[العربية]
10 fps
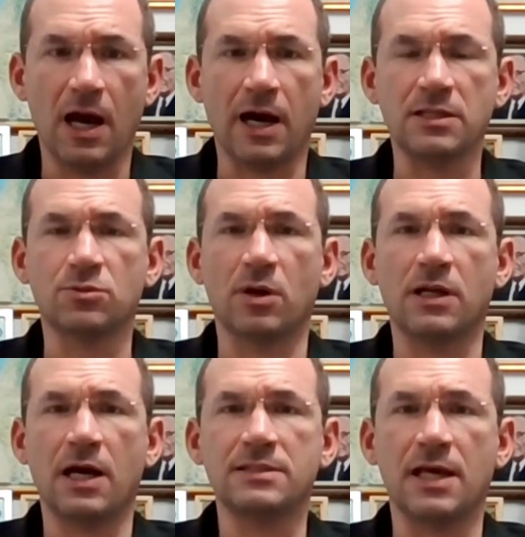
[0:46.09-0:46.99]
حيث
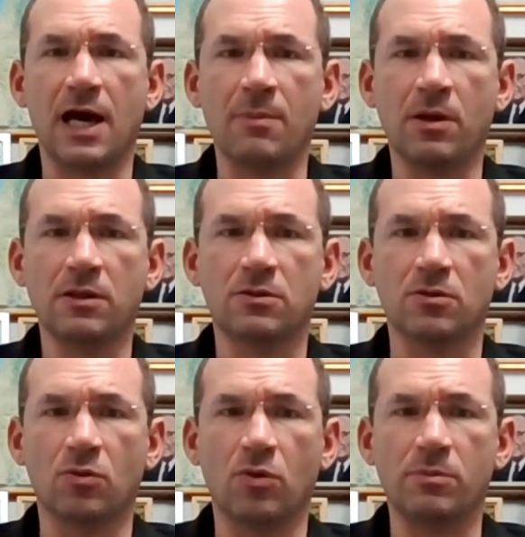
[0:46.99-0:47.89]
انها
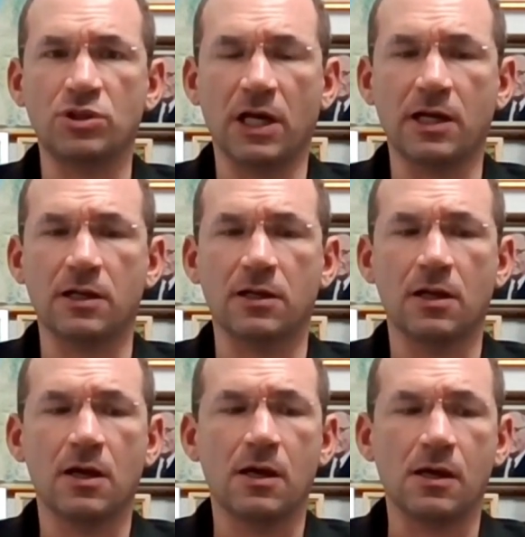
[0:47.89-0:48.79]
ساهمت
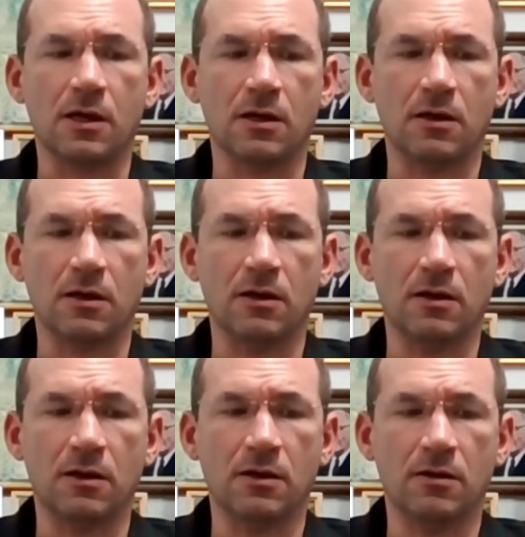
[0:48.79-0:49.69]
وبشكل آه،
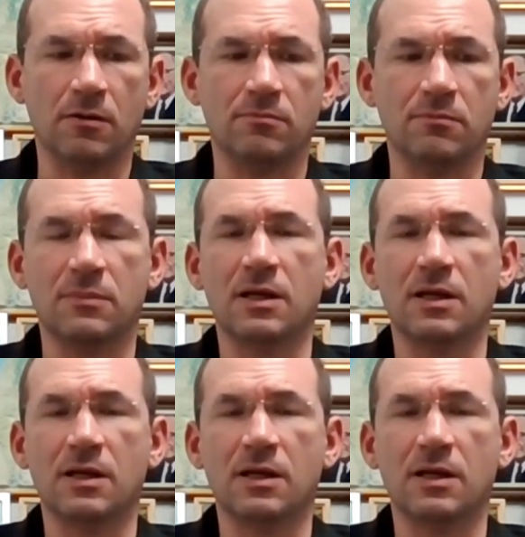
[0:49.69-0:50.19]
آه، آه،